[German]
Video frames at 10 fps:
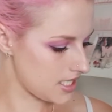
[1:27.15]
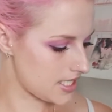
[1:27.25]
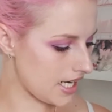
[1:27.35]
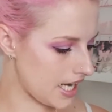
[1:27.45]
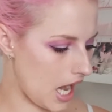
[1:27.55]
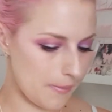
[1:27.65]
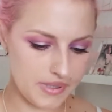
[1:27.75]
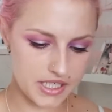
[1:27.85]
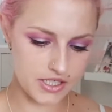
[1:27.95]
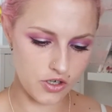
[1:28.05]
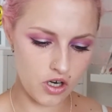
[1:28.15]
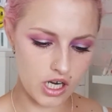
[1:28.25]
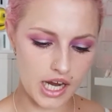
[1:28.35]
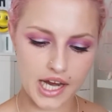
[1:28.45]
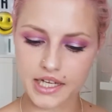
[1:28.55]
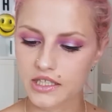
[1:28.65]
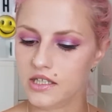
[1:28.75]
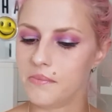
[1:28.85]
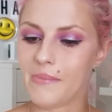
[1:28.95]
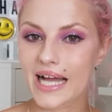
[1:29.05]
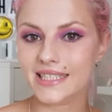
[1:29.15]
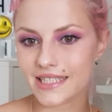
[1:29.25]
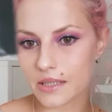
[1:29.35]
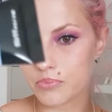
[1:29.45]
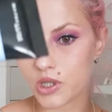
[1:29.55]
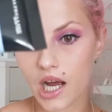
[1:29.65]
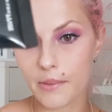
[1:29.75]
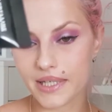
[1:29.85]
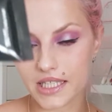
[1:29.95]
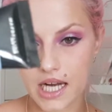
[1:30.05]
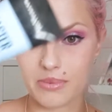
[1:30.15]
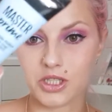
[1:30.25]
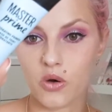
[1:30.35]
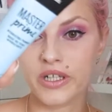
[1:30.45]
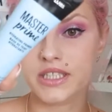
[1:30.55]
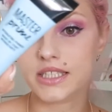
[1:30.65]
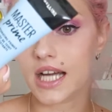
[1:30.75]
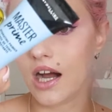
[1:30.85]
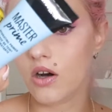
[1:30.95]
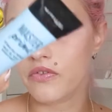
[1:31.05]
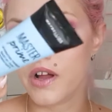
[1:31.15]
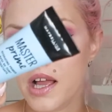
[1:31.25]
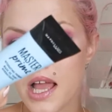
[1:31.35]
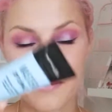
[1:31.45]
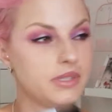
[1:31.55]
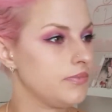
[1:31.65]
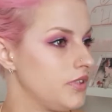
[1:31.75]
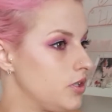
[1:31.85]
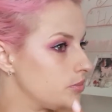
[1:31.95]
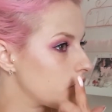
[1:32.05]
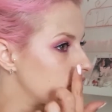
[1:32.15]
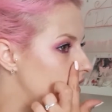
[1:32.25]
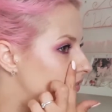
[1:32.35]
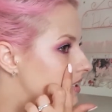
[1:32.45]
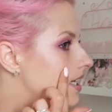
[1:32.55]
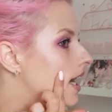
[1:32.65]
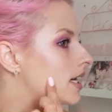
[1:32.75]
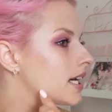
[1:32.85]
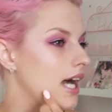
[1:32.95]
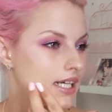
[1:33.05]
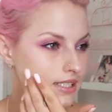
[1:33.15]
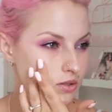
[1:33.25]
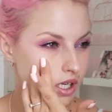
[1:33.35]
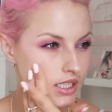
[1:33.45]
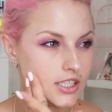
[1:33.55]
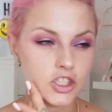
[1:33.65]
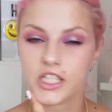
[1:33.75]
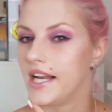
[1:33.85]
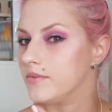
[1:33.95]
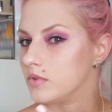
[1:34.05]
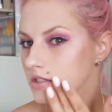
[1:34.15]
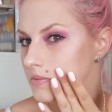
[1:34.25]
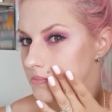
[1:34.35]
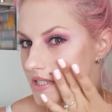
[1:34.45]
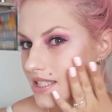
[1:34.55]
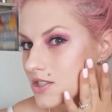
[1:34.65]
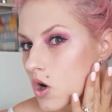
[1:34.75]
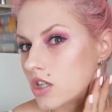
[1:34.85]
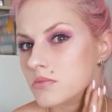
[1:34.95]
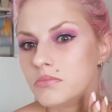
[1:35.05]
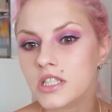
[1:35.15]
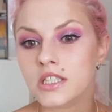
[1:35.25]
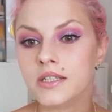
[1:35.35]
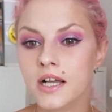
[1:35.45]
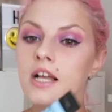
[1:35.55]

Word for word: Dann habe ich noch einen Master Primer. Den habe ich heute drauf. Habe ich ein Video mit euch aufgetragen, gerade so an den Stellen, wo ich ein bisschen trocken bin.